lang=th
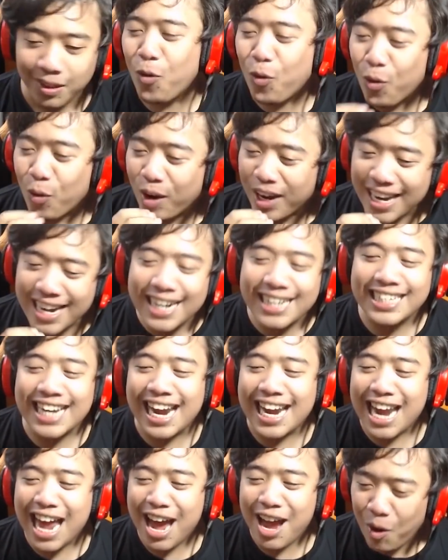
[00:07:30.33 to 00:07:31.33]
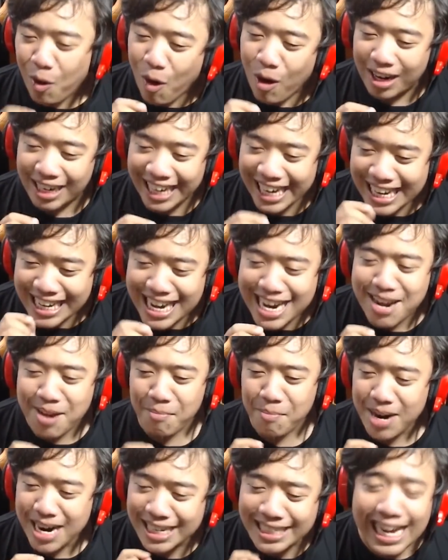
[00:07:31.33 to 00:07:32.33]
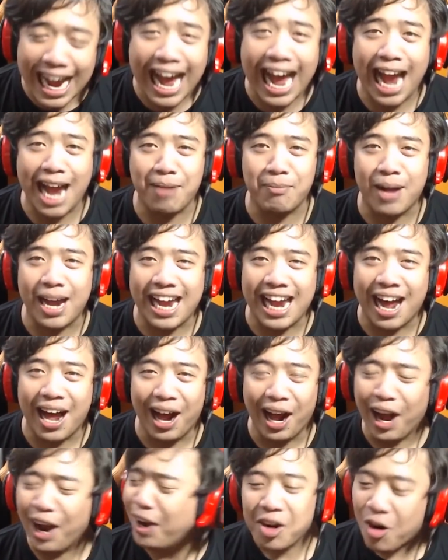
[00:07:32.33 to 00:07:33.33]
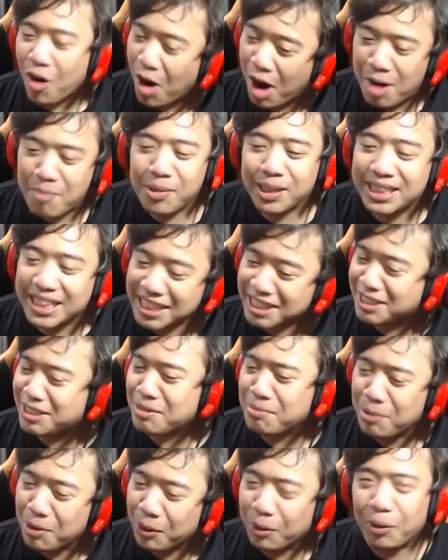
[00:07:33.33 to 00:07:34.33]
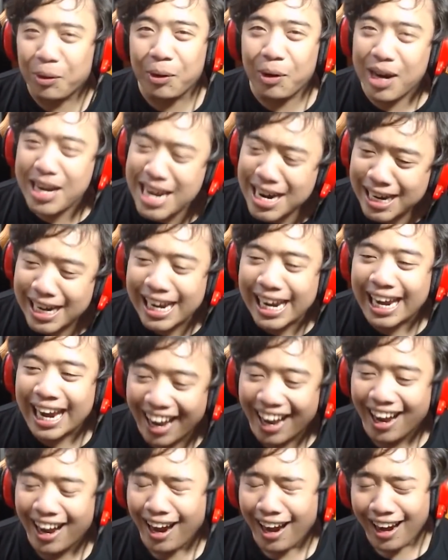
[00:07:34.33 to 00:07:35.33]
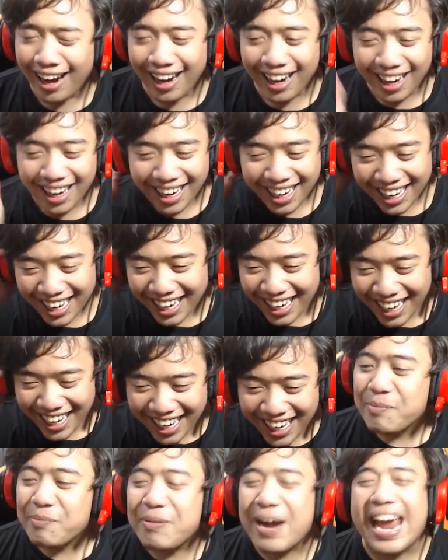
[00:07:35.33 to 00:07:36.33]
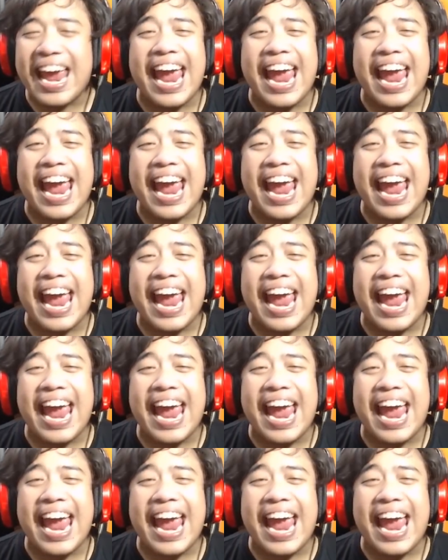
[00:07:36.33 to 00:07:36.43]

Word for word: กูคิดในใจนะ ก่อนที่กลิ่นมือจะหายไปอ่ะ ขอยมันติดจมูกกูก็ยังดีอ่ะแหม